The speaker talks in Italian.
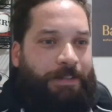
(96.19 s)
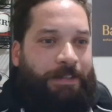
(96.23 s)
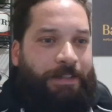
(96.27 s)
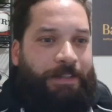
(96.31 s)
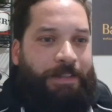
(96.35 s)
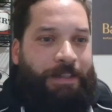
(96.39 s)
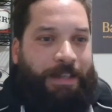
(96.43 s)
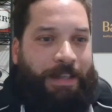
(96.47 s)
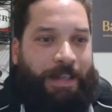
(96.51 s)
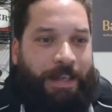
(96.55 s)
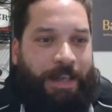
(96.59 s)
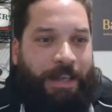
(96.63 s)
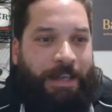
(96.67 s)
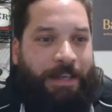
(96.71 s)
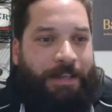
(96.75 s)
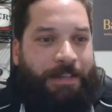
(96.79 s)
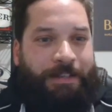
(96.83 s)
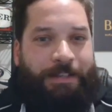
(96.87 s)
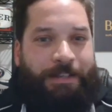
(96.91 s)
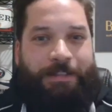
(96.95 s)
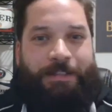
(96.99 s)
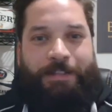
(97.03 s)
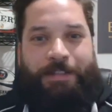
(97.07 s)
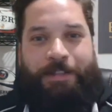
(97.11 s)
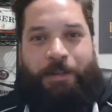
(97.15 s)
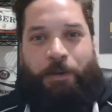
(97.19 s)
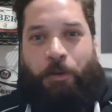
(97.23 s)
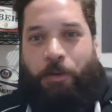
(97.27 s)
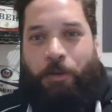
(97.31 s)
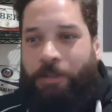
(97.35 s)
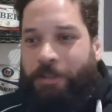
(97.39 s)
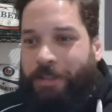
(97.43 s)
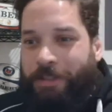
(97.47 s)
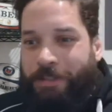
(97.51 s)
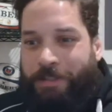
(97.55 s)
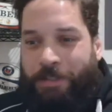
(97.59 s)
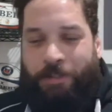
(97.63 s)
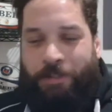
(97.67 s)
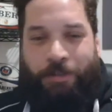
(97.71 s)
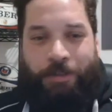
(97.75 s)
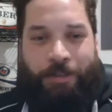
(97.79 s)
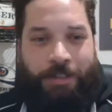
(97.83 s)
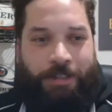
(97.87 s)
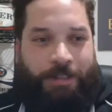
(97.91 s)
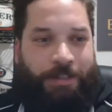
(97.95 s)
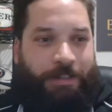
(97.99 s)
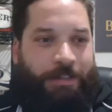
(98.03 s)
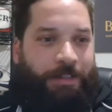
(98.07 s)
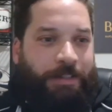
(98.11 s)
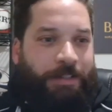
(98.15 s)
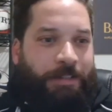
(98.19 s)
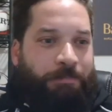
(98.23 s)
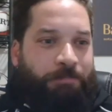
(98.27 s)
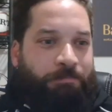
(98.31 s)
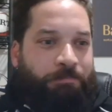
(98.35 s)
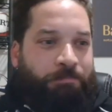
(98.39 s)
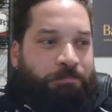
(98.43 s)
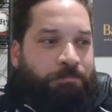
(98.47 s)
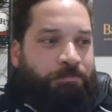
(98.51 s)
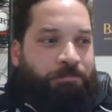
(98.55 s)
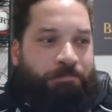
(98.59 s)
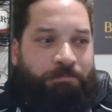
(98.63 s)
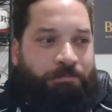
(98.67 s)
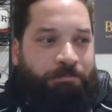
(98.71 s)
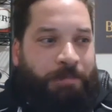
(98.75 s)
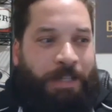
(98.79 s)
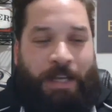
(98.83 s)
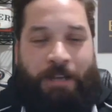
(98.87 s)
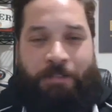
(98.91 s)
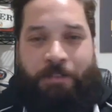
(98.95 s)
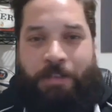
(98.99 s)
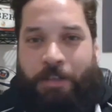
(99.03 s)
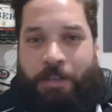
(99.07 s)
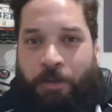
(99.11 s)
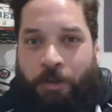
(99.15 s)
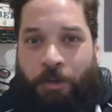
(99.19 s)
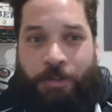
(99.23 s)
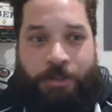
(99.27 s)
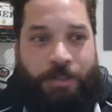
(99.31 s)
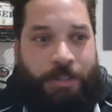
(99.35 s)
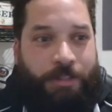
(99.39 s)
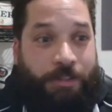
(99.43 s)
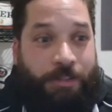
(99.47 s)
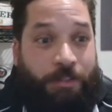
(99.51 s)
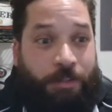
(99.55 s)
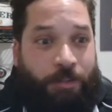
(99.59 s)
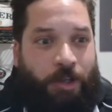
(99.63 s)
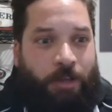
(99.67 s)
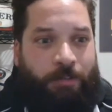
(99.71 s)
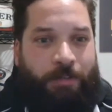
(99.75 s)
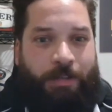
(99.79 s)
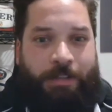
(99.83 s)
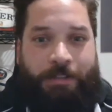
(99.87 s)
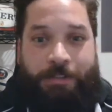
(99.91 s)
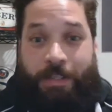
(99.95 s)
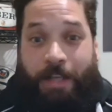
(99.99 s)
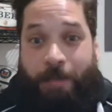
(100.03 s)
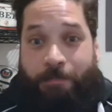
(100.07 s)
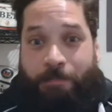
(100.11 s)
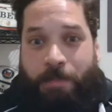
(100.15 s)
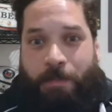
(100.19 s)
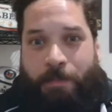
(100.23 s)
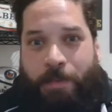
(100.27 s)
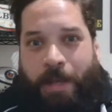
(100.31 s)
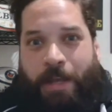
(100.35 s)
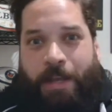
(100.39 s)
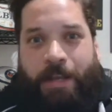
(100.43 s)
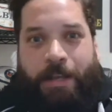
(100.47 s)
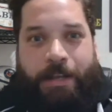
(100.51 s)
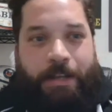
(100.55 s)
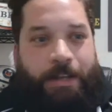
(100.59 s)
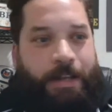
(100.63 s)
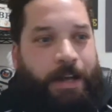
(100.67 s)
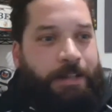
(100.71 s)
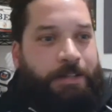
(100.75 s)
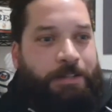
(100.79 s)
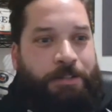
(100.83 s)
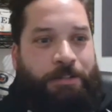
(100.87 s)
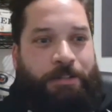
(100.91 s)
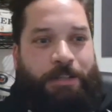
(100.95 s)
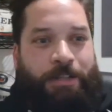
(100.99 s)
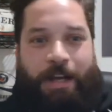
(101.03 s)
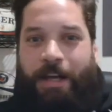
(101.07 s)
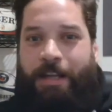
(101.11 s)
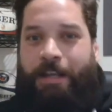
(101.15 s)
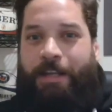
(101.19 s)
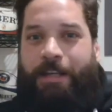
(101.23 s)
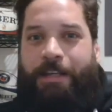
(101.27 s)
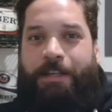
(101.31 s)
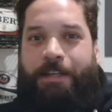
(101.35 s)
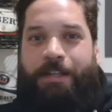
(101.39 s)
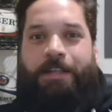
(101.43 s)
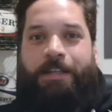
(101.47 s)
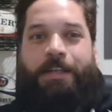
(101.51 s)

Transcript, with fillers: in che condizioni meravigliose si trova, starebbe bene in nazionale,